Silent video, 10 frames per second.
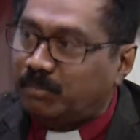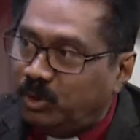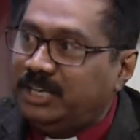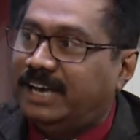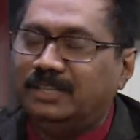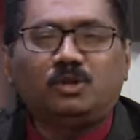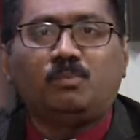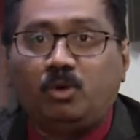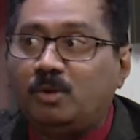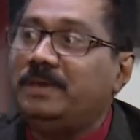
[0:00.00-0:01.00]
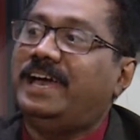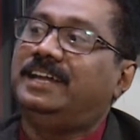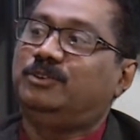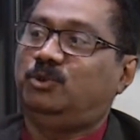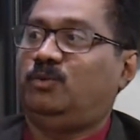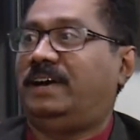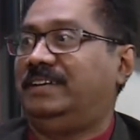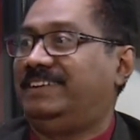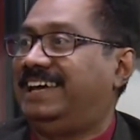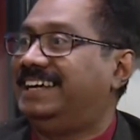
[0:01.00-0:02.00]
முடியாது ஒரு முழுமையான
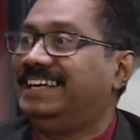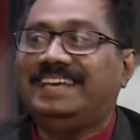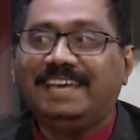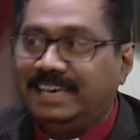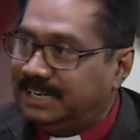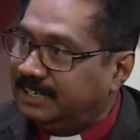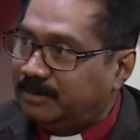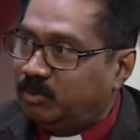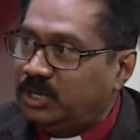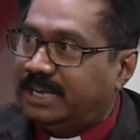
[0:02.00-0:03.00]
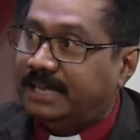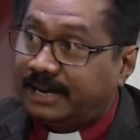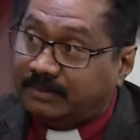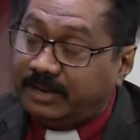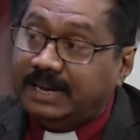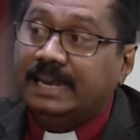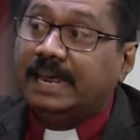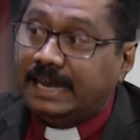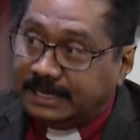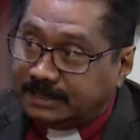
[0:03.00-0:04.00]
குருவானவராக இருக்க முடியாது ஆகவே
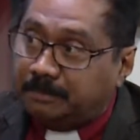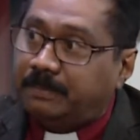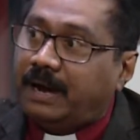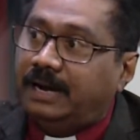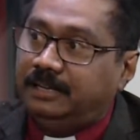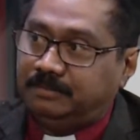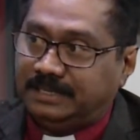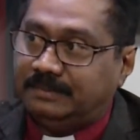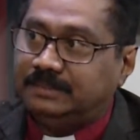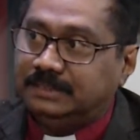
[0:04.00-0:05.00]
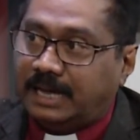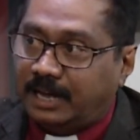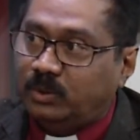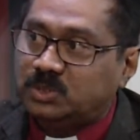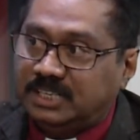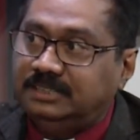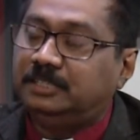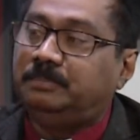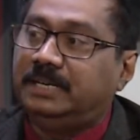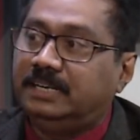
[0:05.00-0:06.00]
இந்த பாடம் அதாவது ஆலோசனை
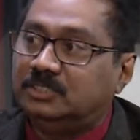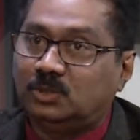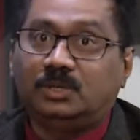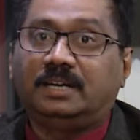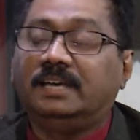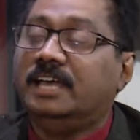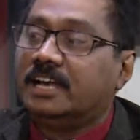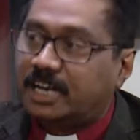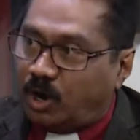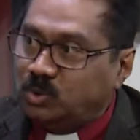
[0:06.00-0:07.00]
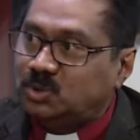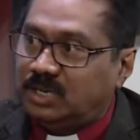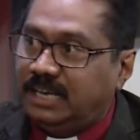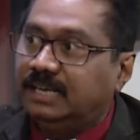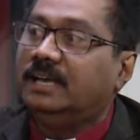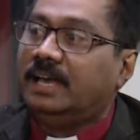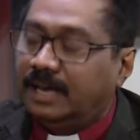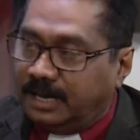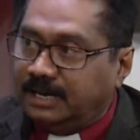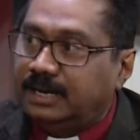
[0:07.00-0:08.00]
திருப்பணி என்று சொல்லுகிற கவுன்சிலிங்
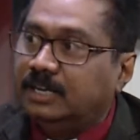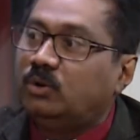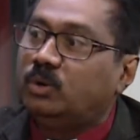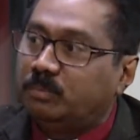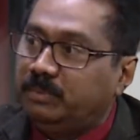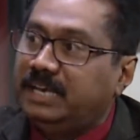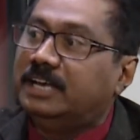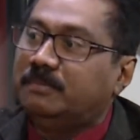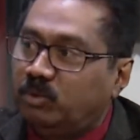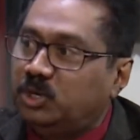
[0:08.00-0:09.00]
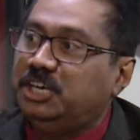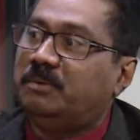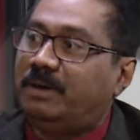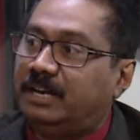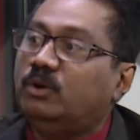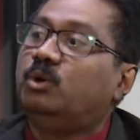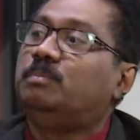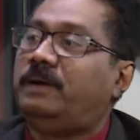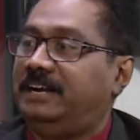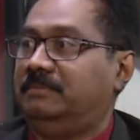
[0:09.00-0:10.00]
எங்களுக்கு ஒரு மிக முக்கியமான ஒரு
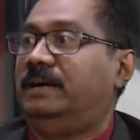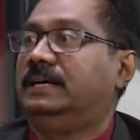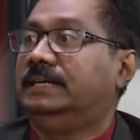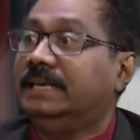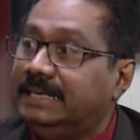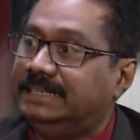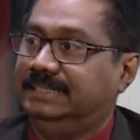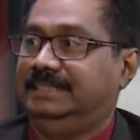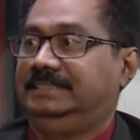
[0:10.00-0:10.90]
பாடமாக இருக்கின்றது